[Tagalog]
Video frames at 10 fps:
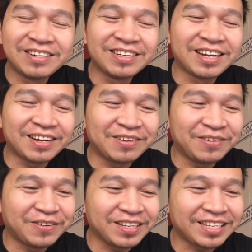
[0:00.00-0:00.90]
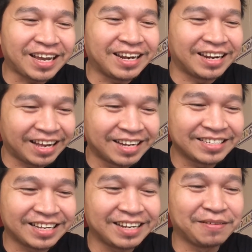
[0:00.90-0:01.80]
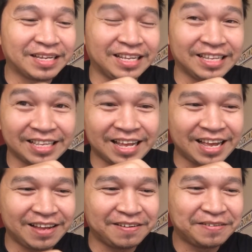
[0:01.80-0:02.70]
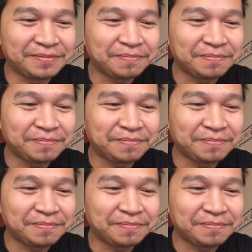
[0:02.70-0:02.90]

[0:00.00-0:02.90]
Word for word: Naku, okay, sana lang. Sana magkita tayo.